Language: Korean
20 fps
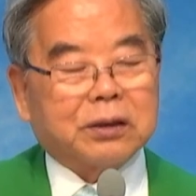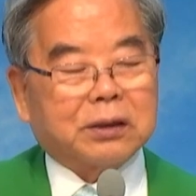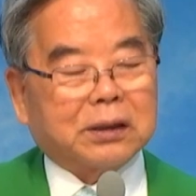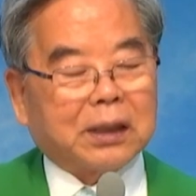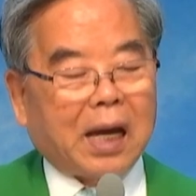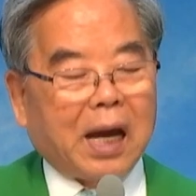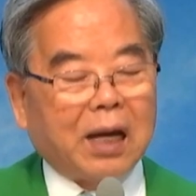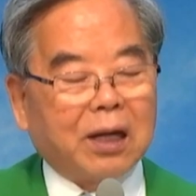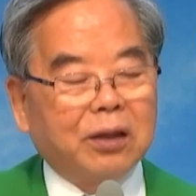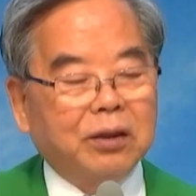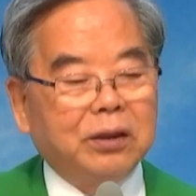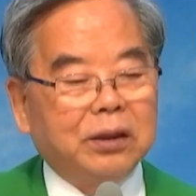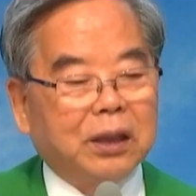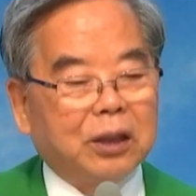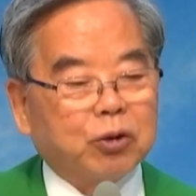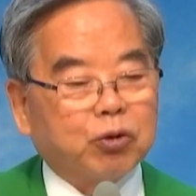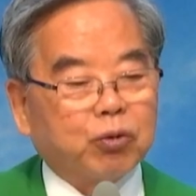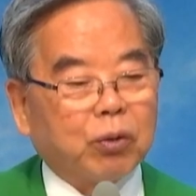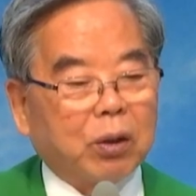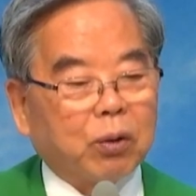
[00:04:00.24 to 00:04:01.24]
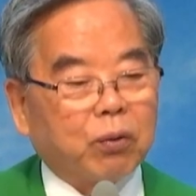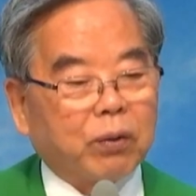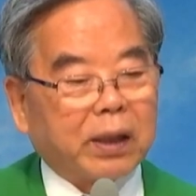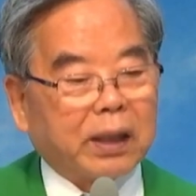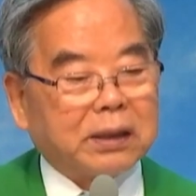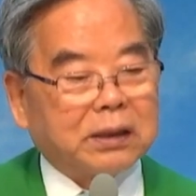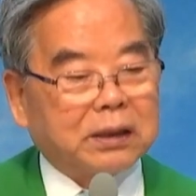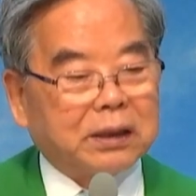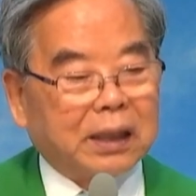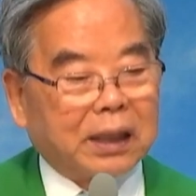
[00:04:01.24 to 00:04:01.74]
그래서 작은
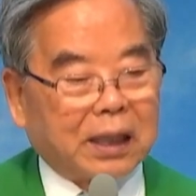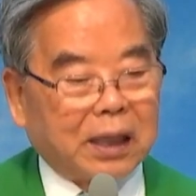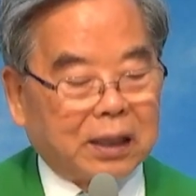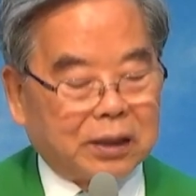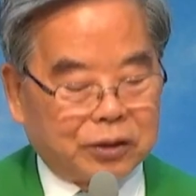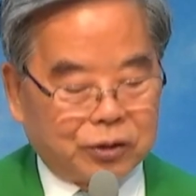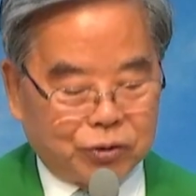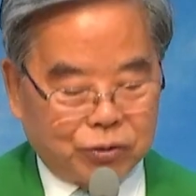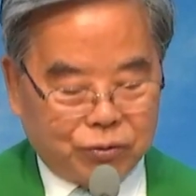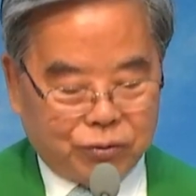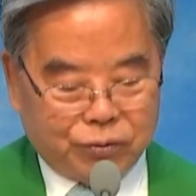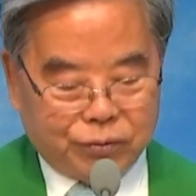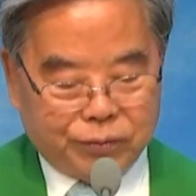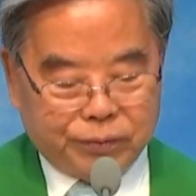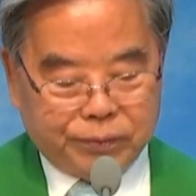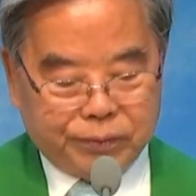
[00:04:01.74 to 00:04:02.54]
예수라고까지 얘기하죠.